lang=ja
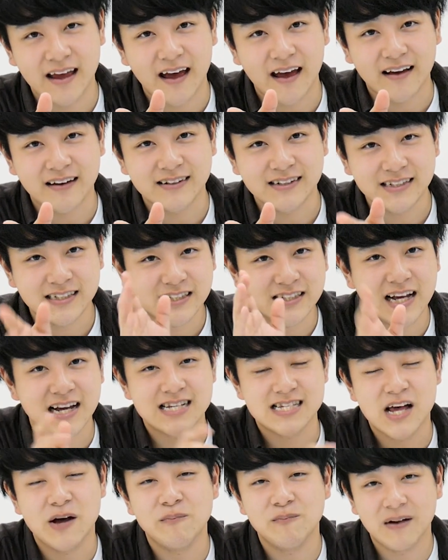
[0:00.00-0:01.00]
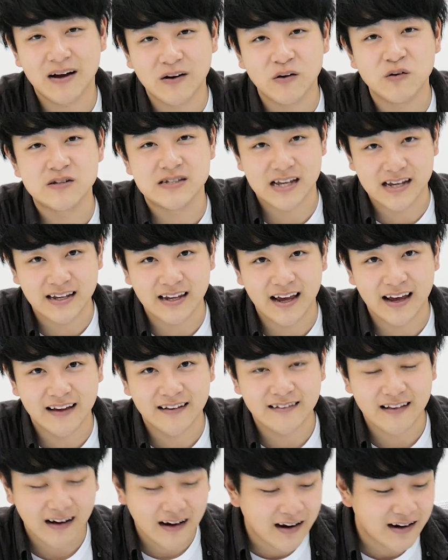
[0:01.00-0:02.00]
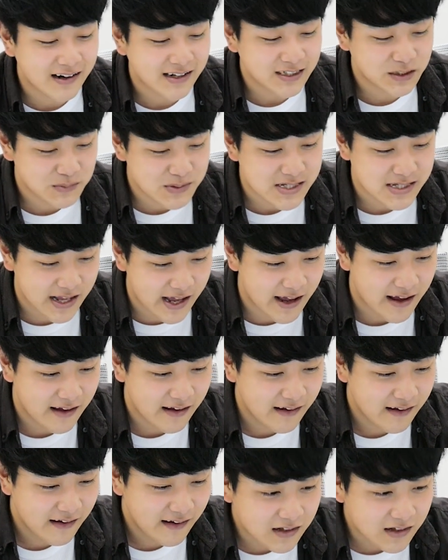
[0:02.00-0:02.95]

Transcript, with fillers: 円。1台35,000円。なかなかしますね。